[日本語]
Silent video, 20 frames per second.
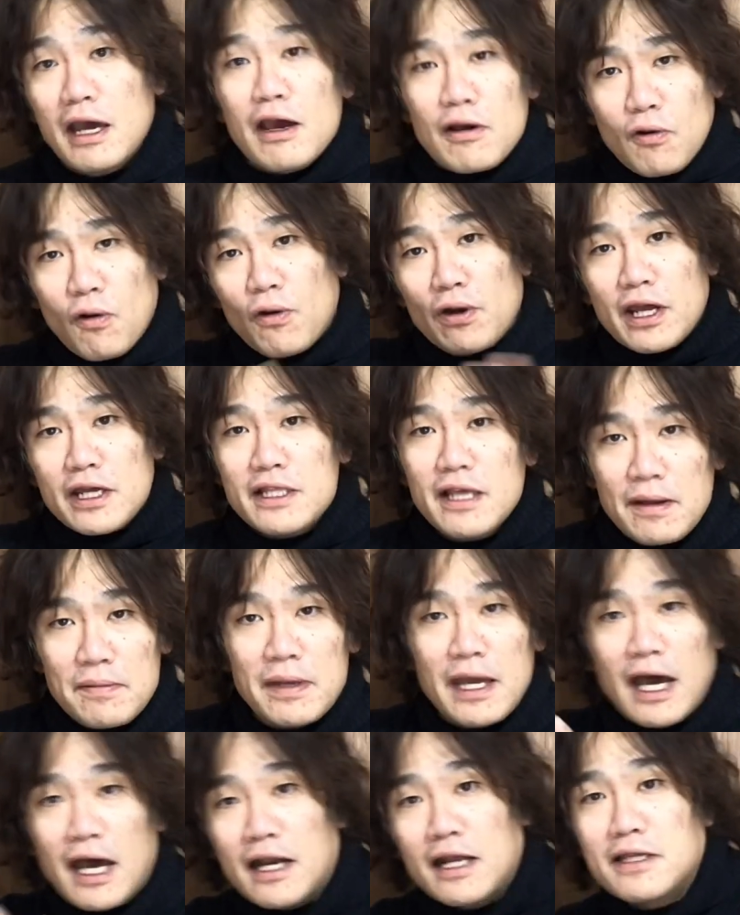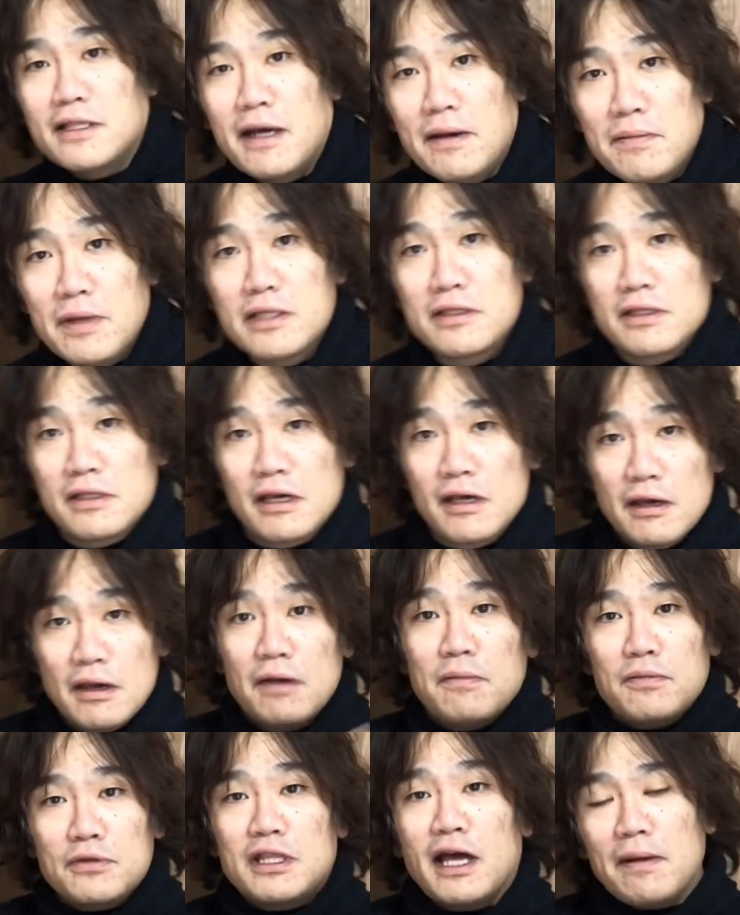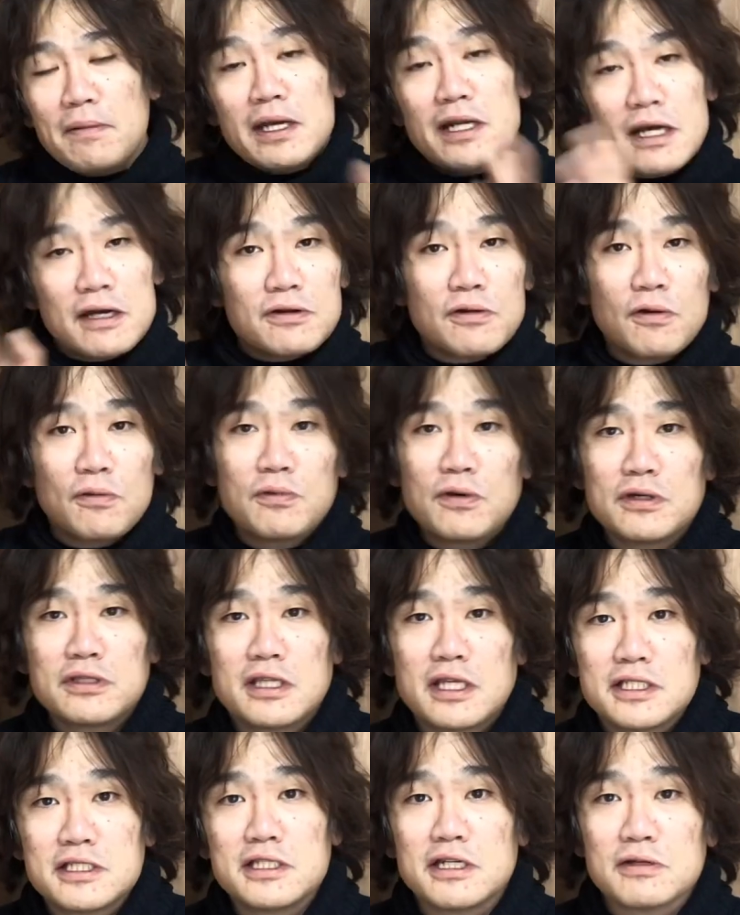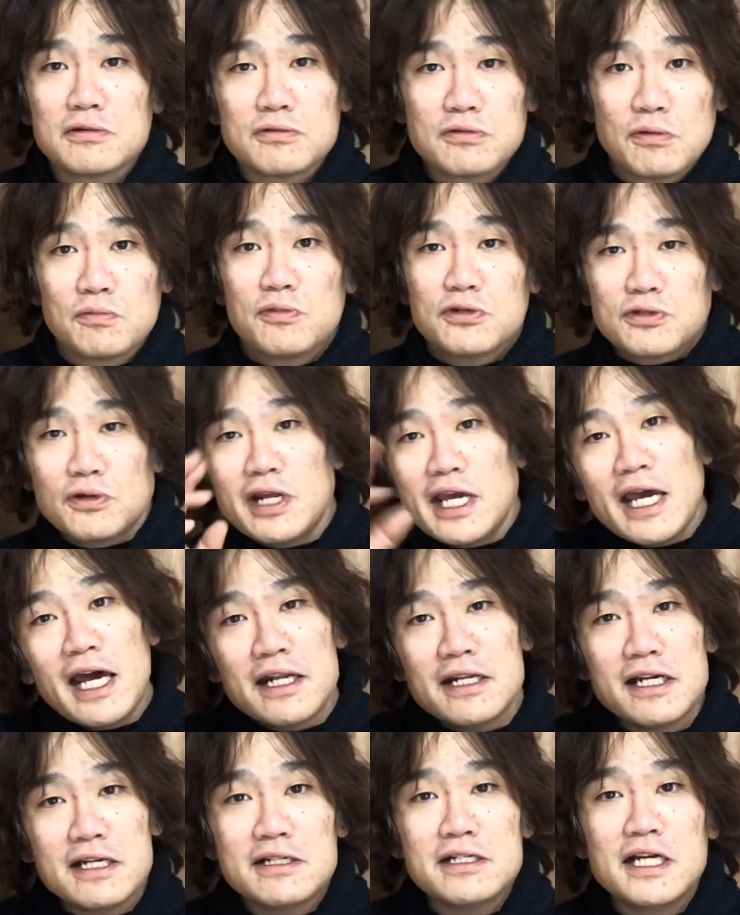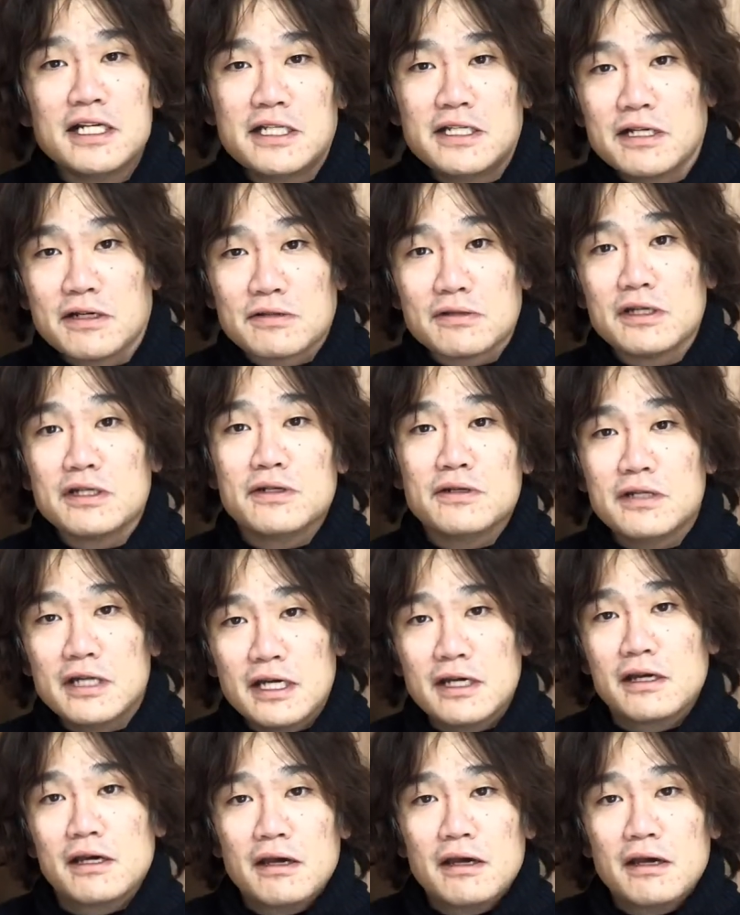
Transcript: これダメあれダメってもうダメなのを覚えていっちゃうともうそれやんなくなっちゃうんですよね。